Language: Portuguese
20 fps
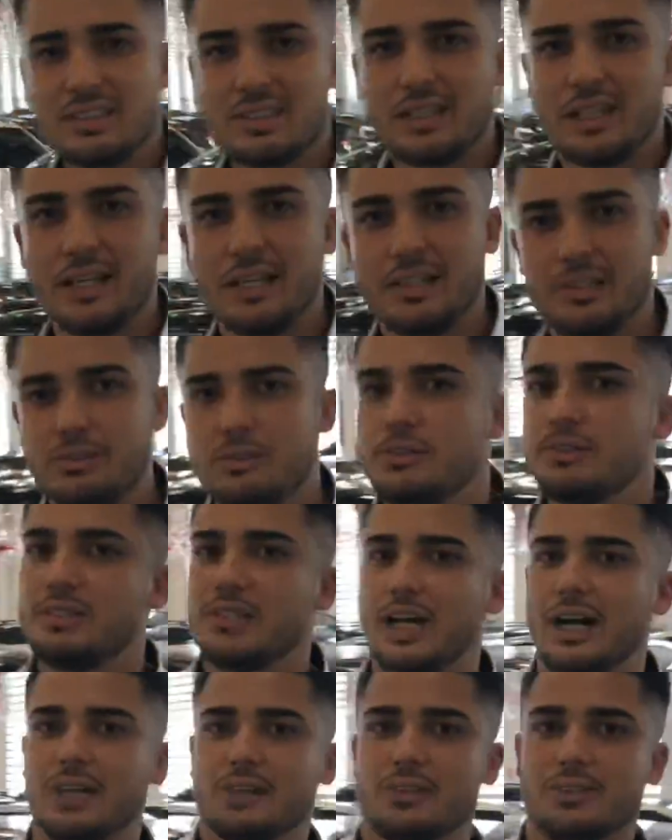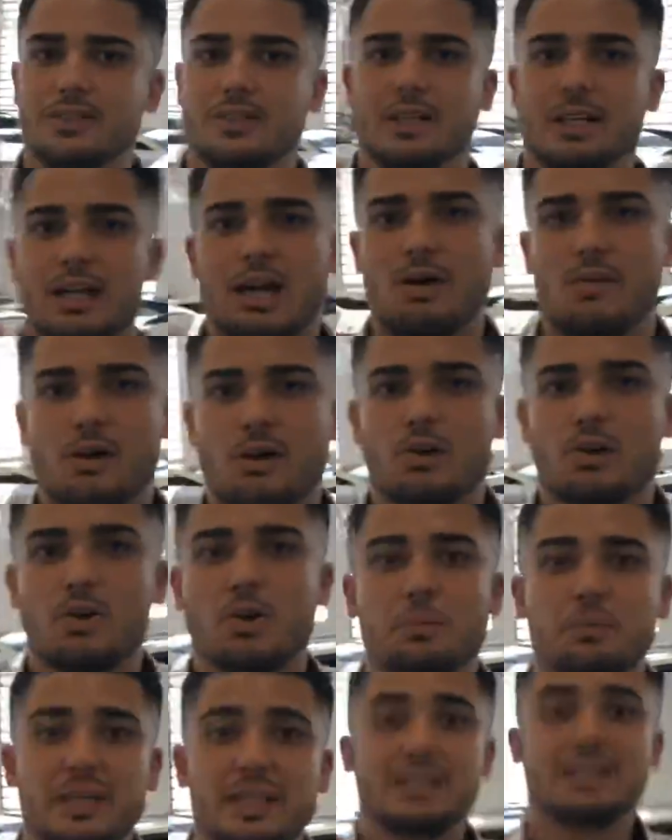Scandi, Thiago. É uma cor
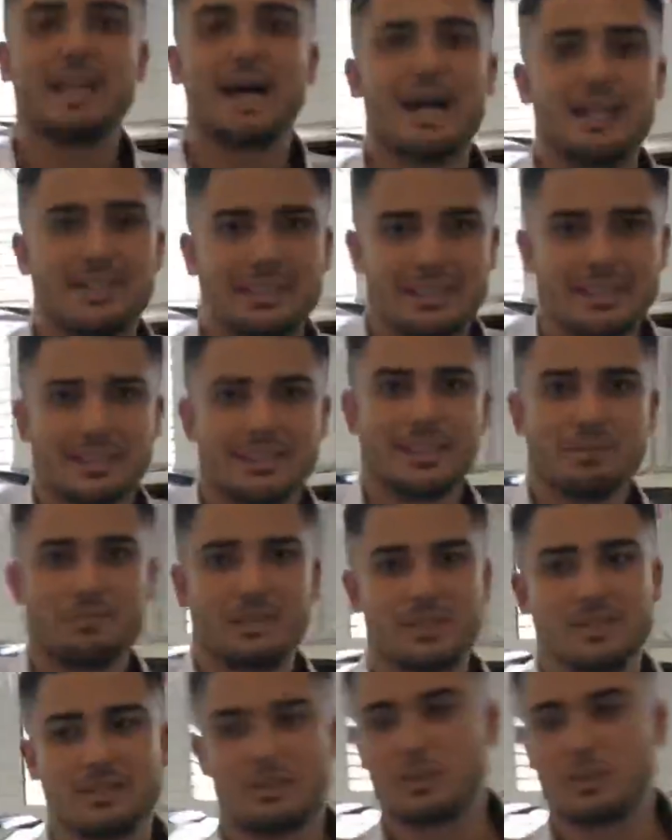metálica também.